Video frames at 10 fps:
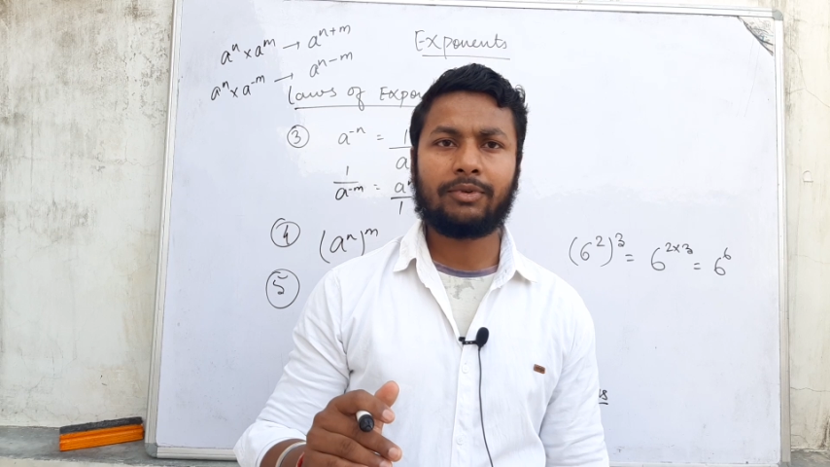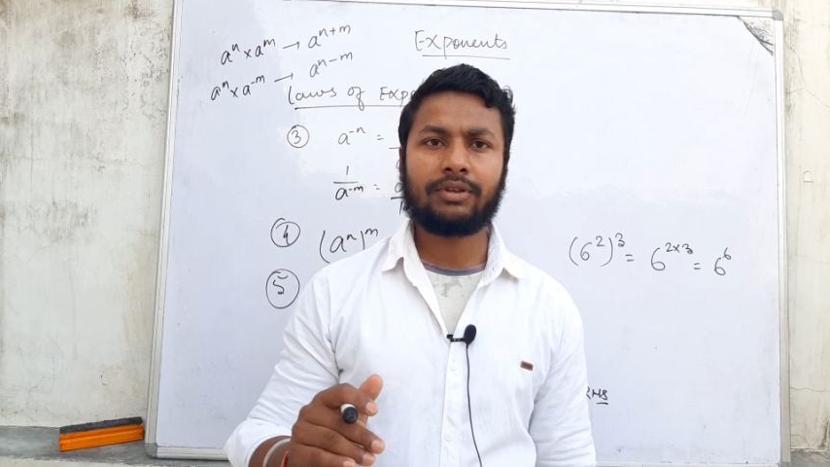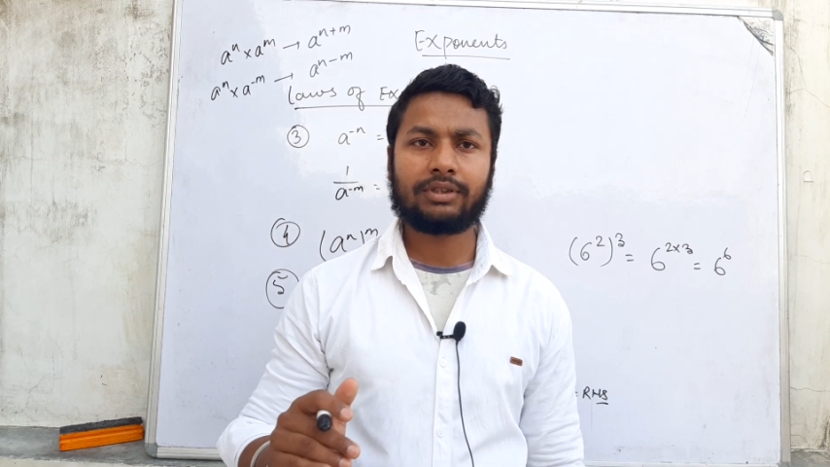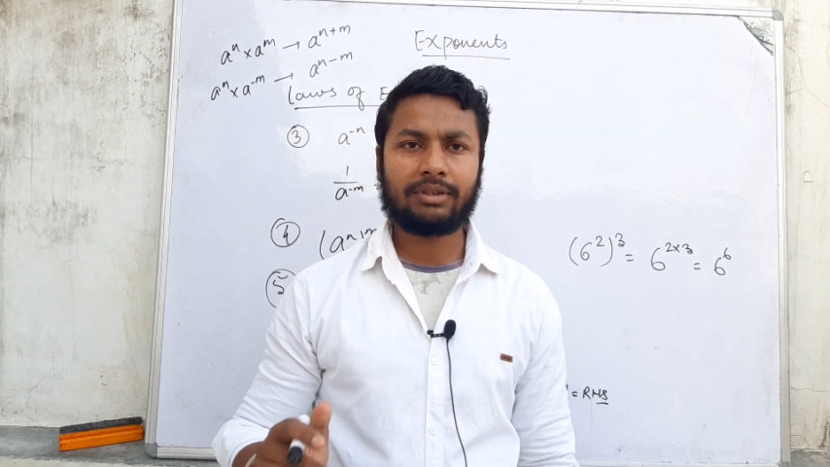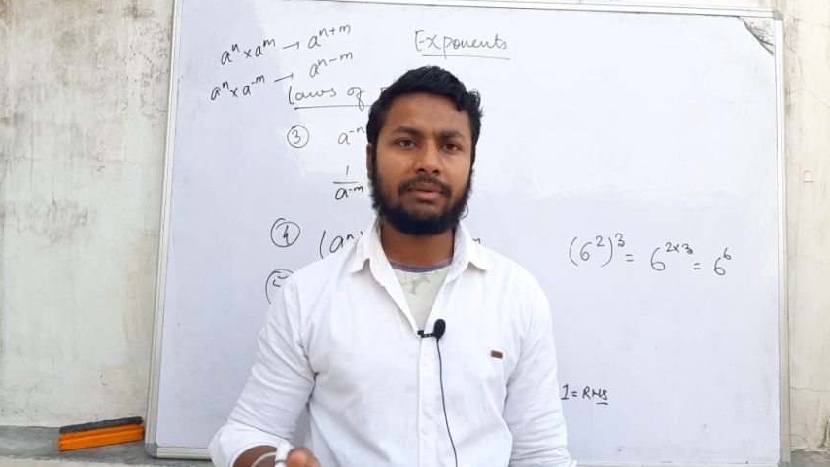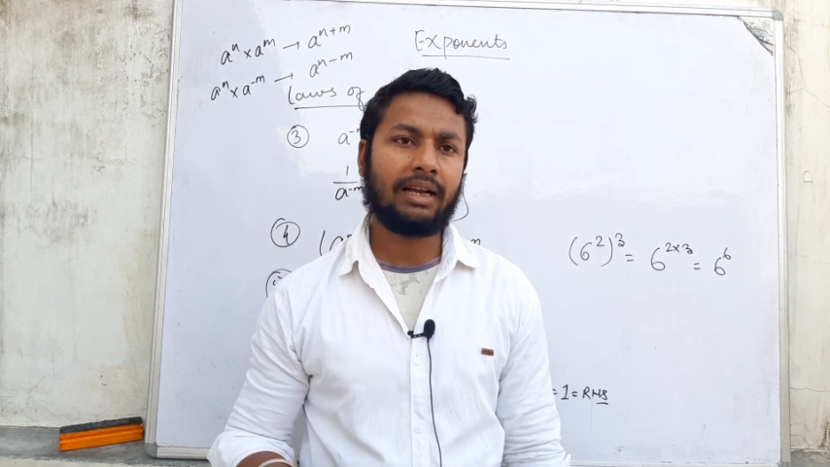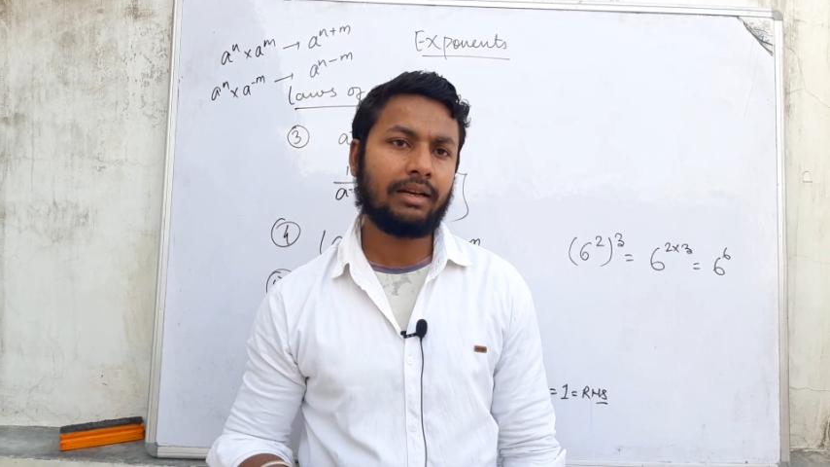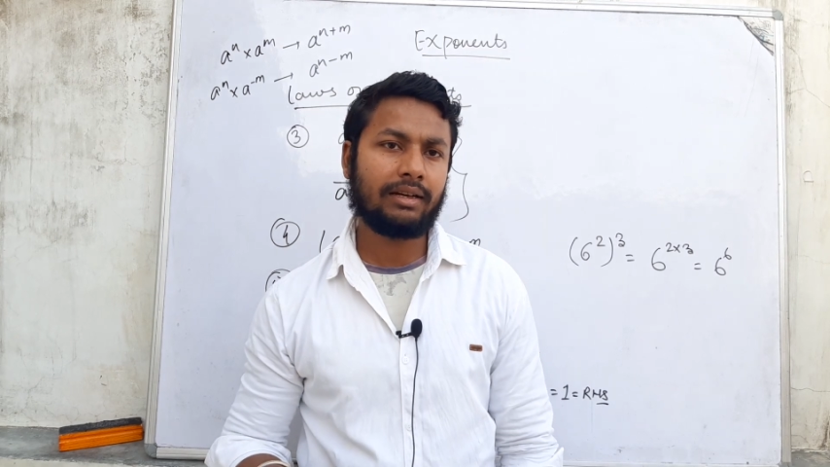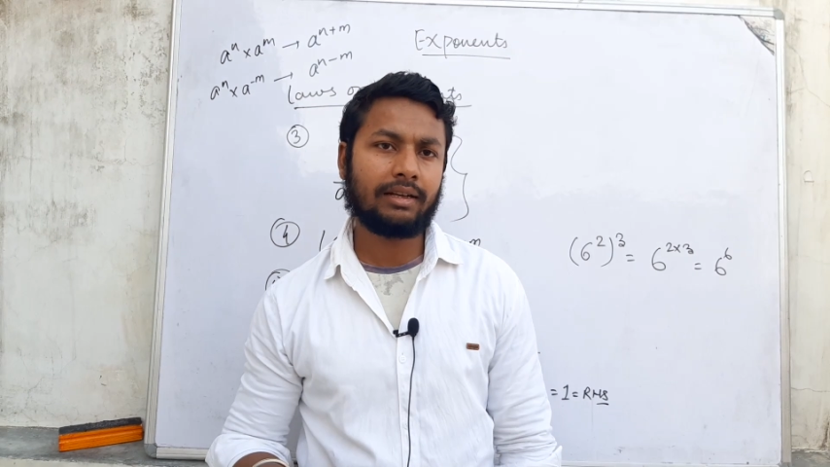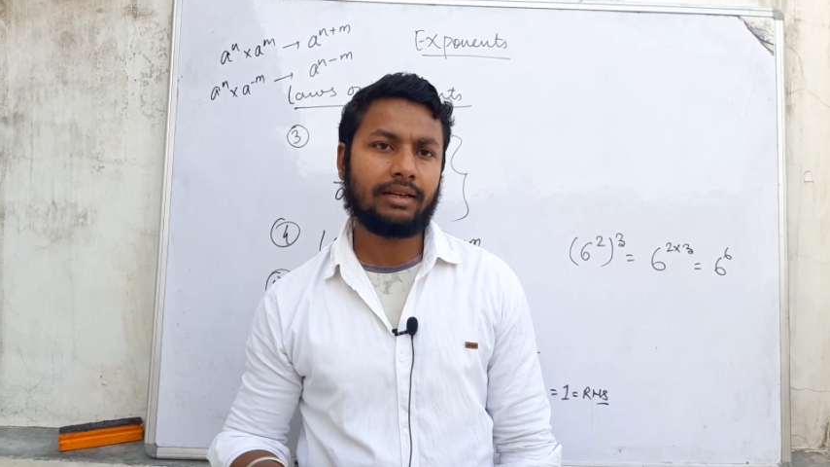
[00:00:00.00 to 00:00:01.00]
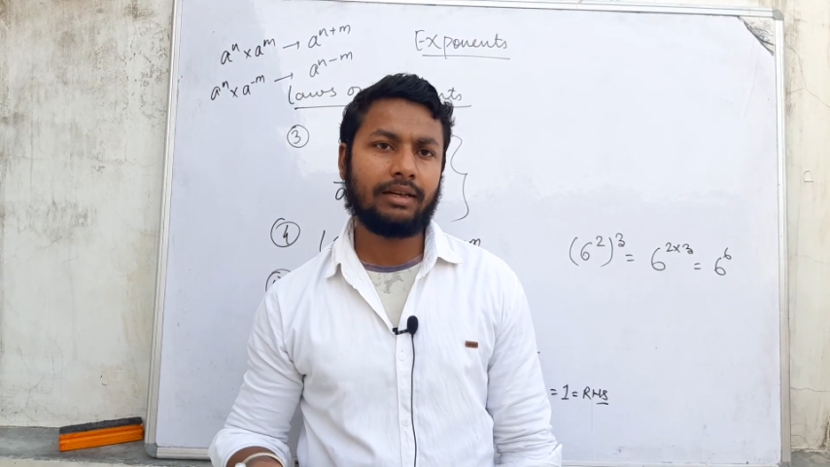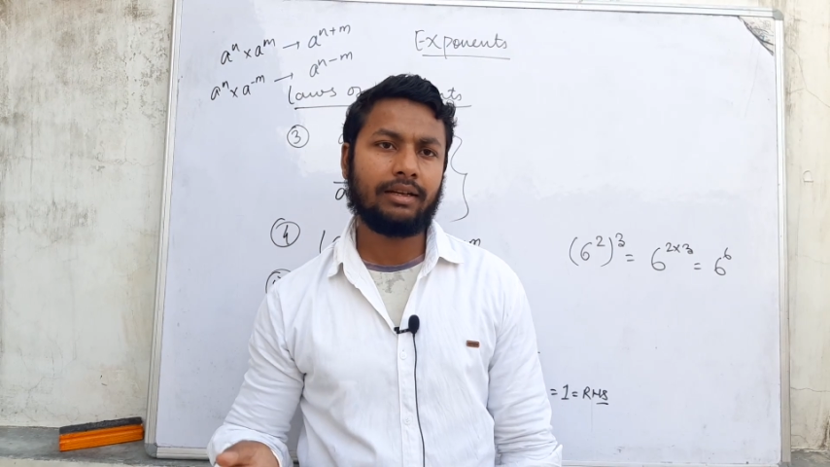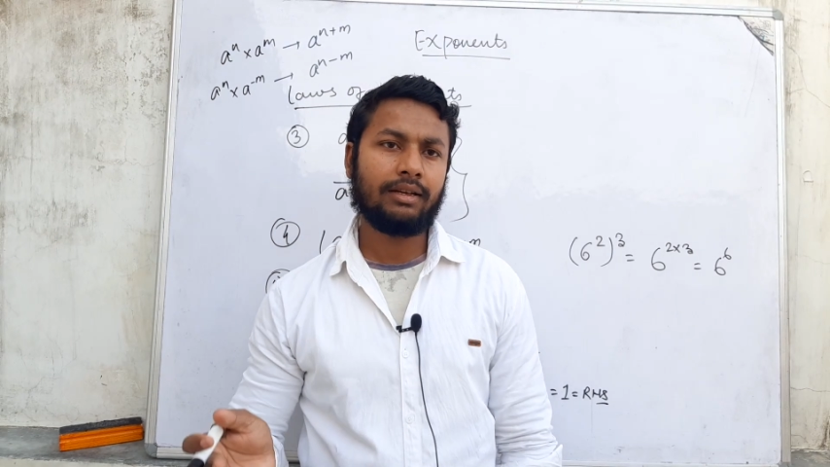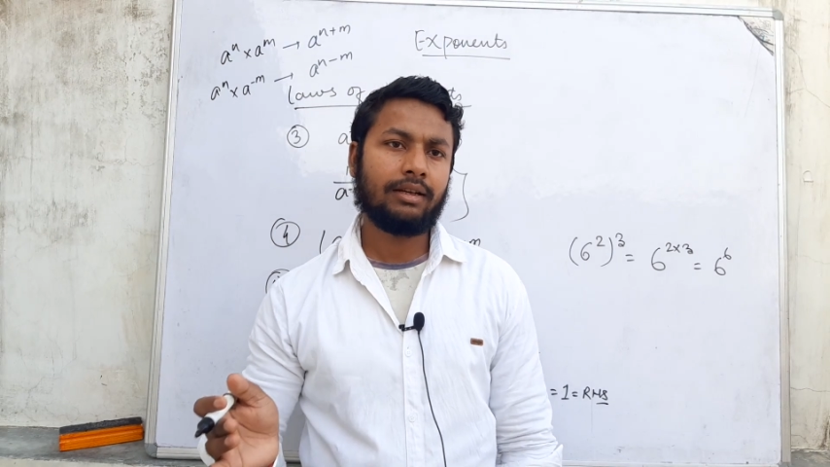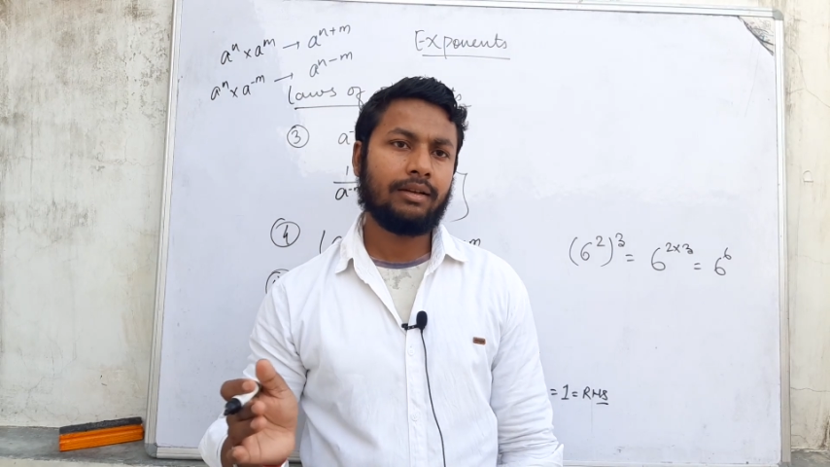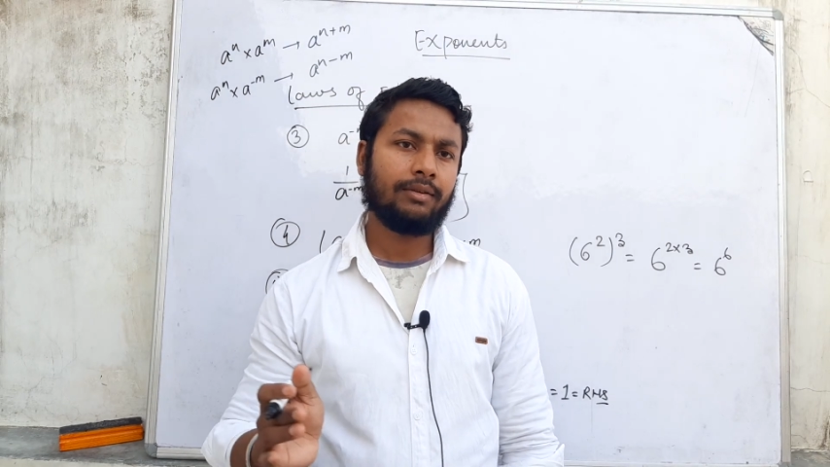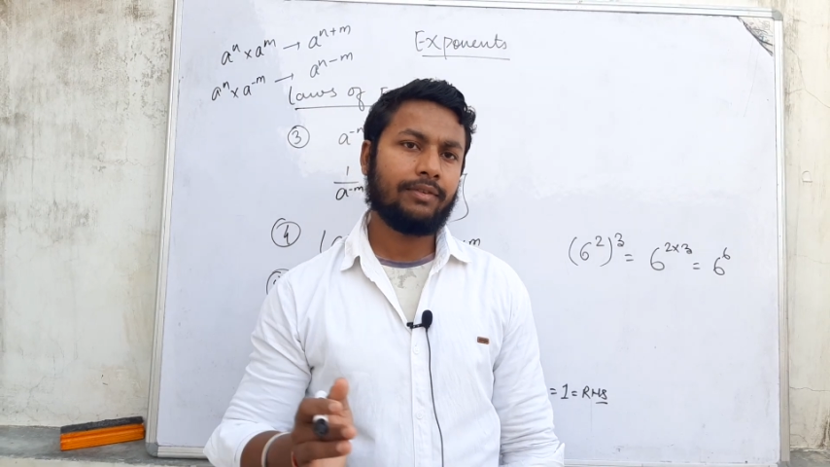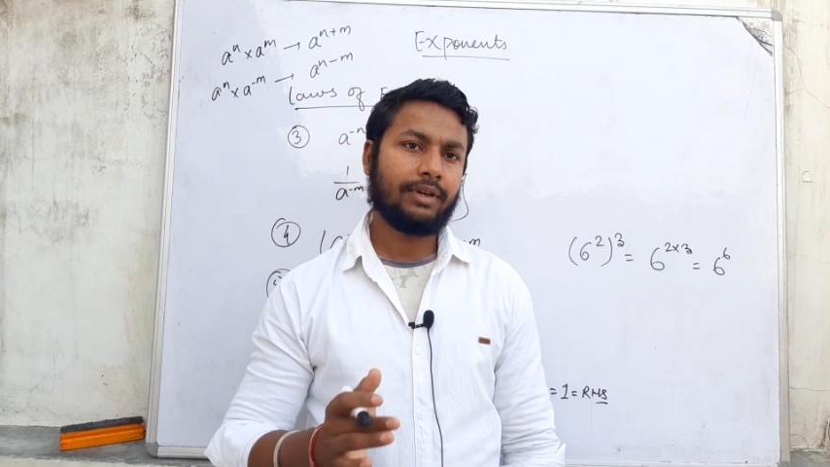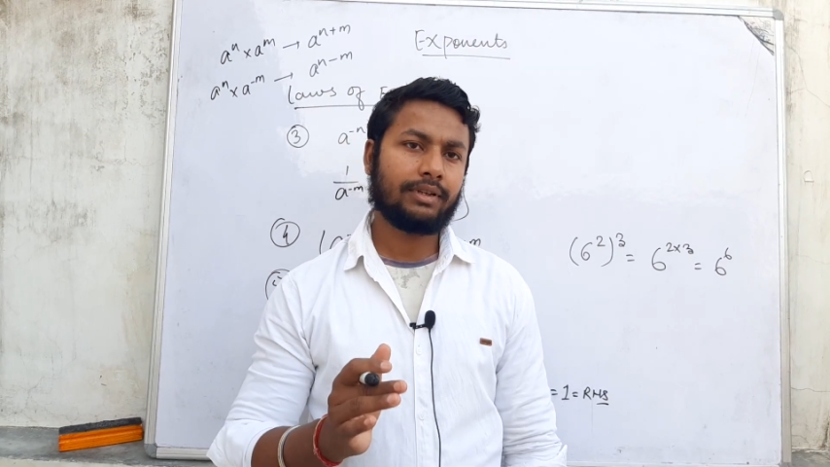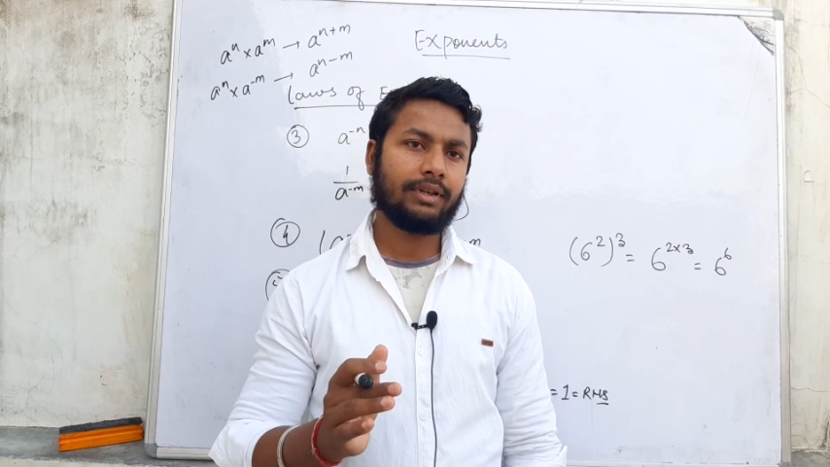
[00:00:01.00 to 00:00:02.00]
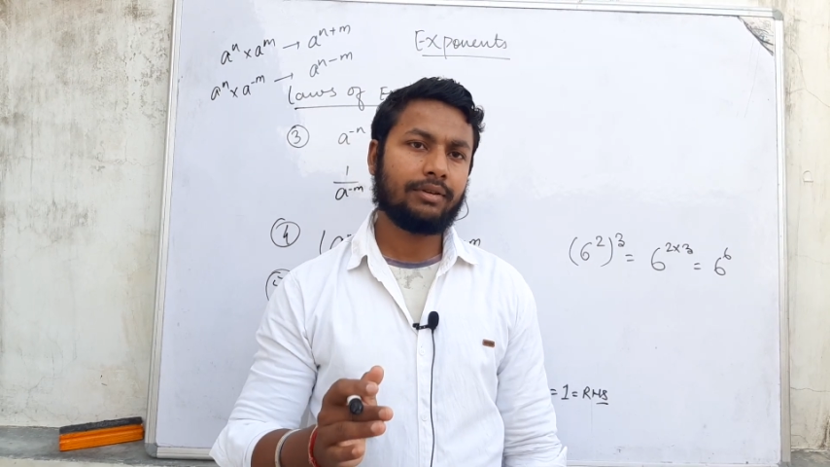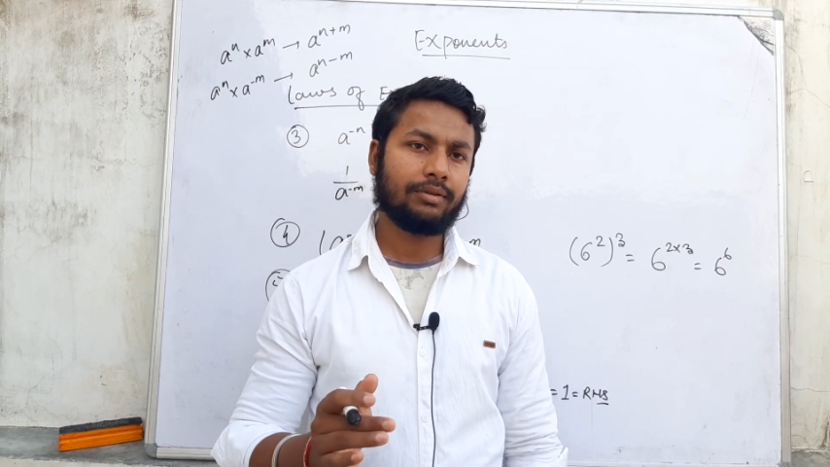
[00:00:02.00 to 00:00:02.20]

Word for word: लोग इस्तेमाल करेंगे फर्दर